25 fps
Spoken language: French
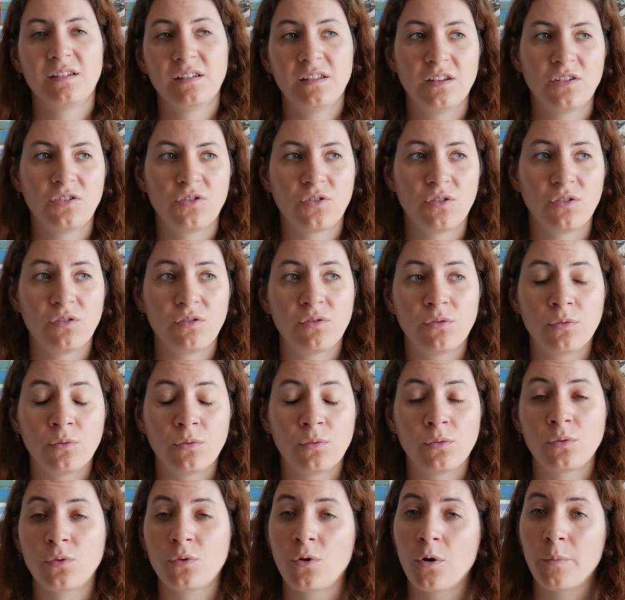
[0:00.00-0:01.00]
C'est des
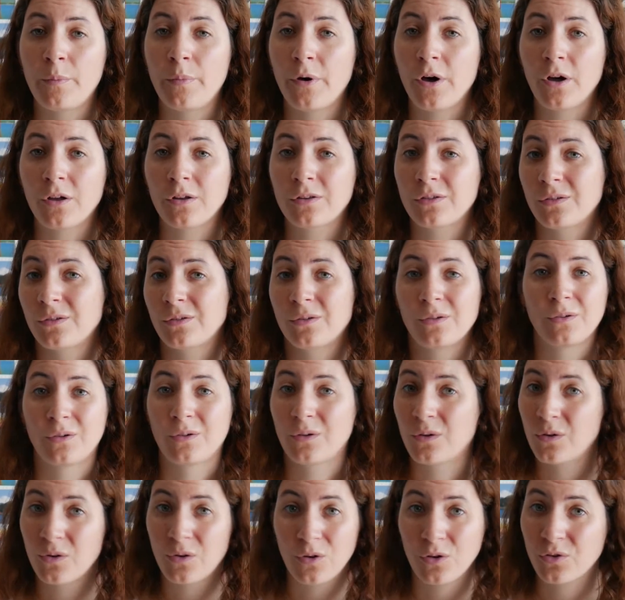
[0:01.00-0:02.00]
chaussons qu'on porte
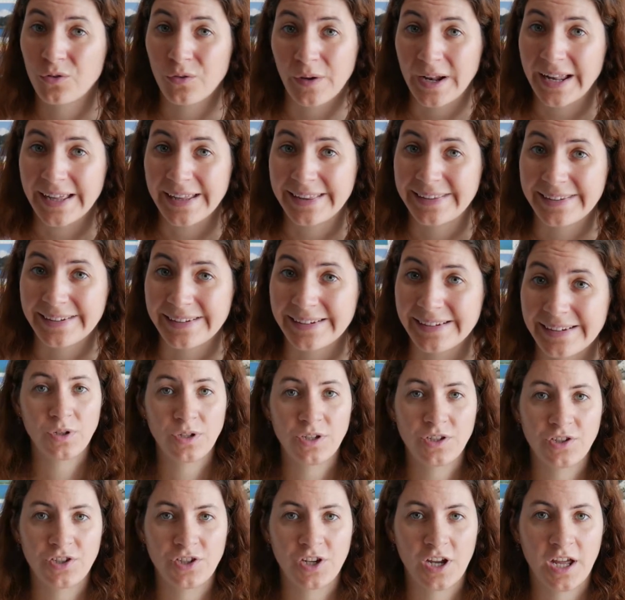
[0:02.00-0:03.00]
euh, qu'aux toilettes. Pour
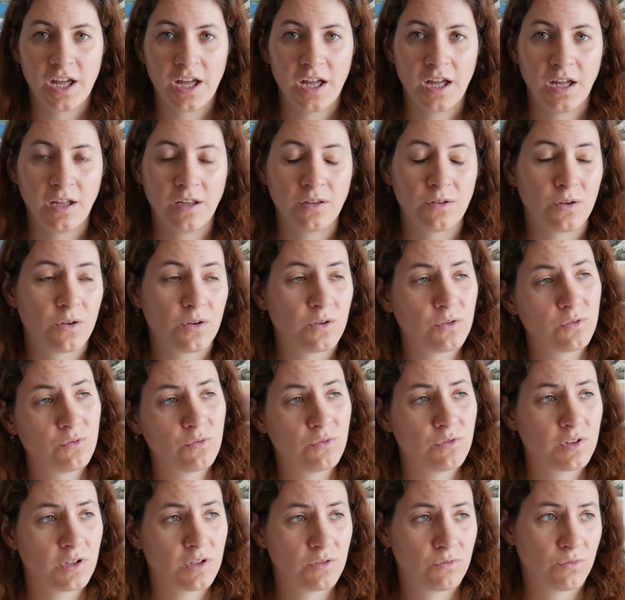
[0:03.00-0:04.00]
l'hygiène, euh,
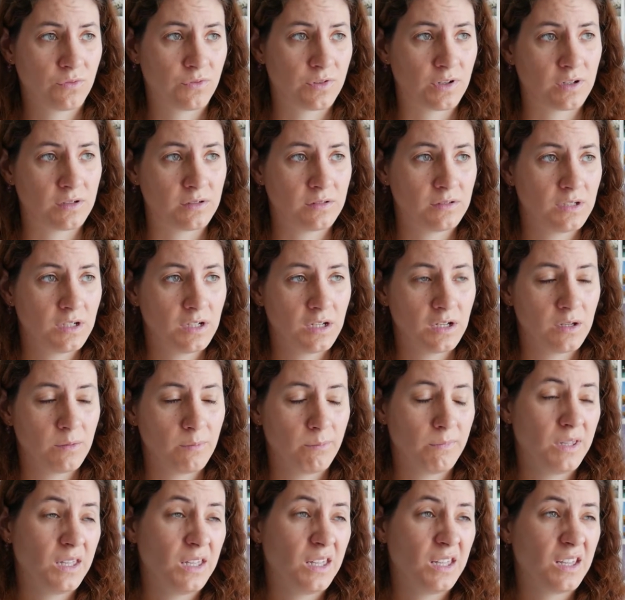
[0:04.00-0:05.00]
tout ça, tout ça.
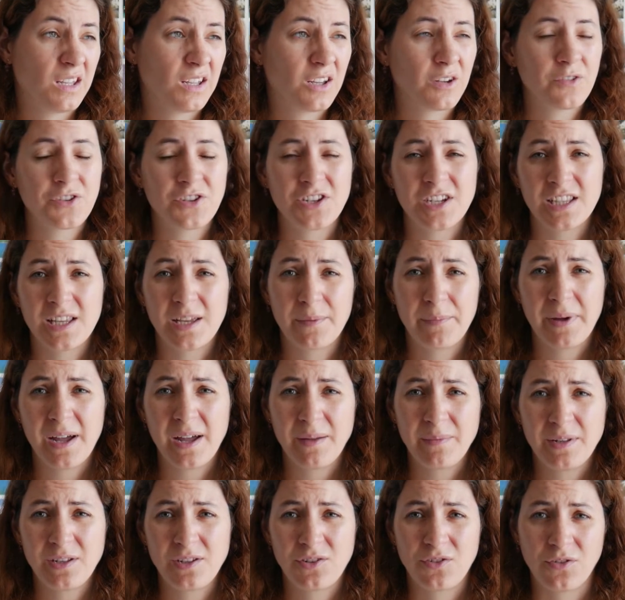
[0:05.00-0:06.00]
Mais comme j'étais pas
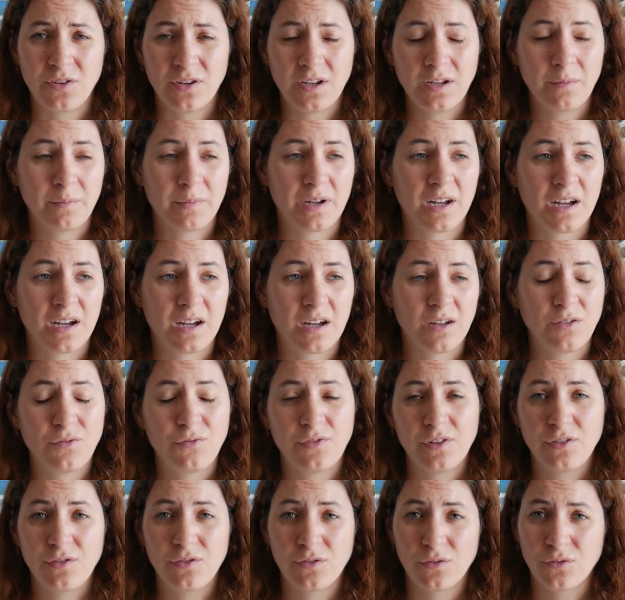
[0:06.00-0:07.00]
habituée, bah, une
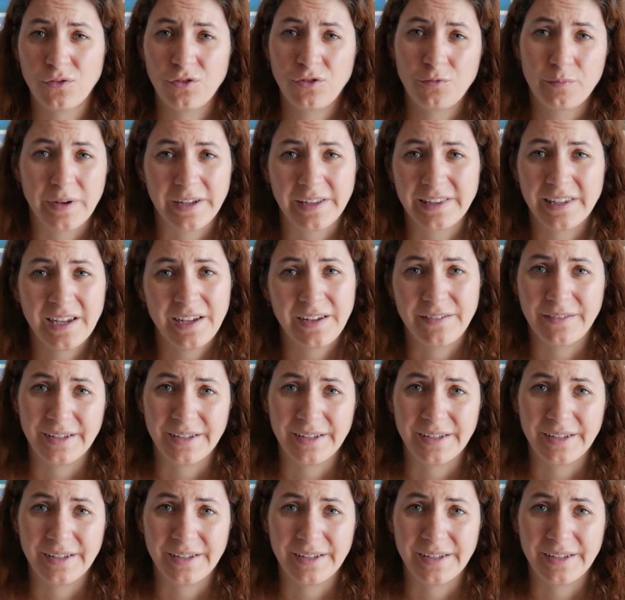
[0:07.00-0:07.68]
fois sur deux, je partais